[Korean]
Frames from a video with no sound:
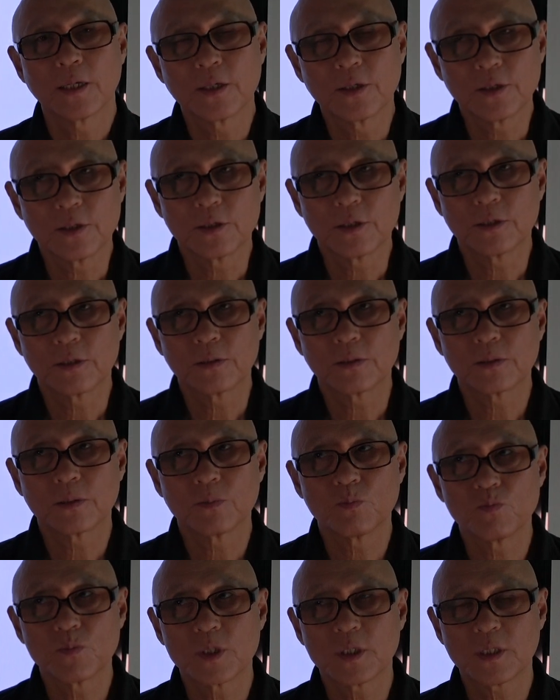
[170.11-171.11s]
그
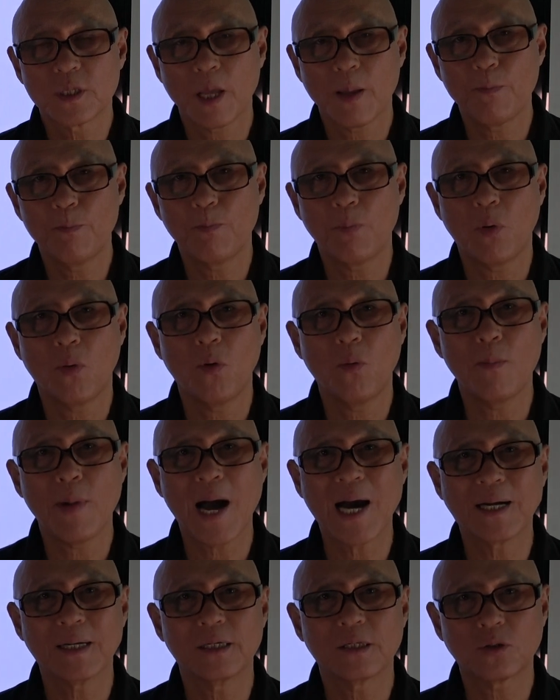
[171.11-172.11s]

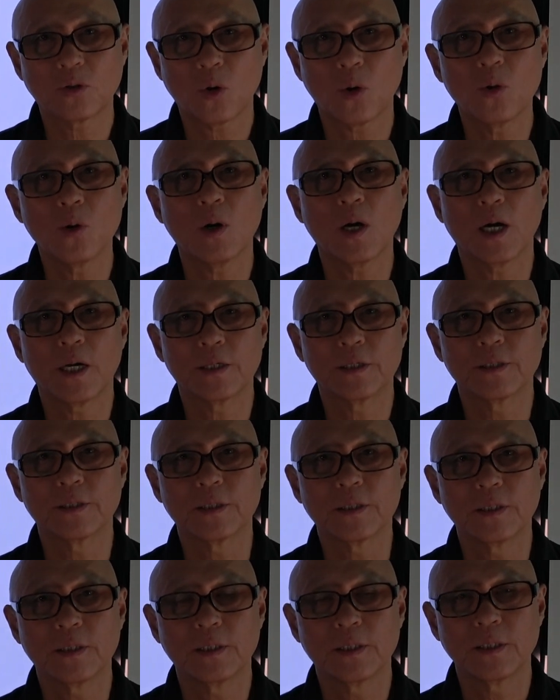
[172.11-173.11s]
세포막을
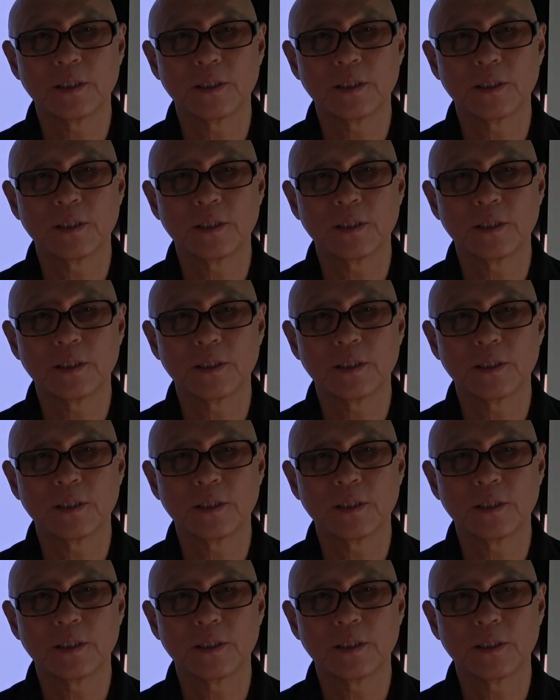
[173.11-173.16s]
통과하는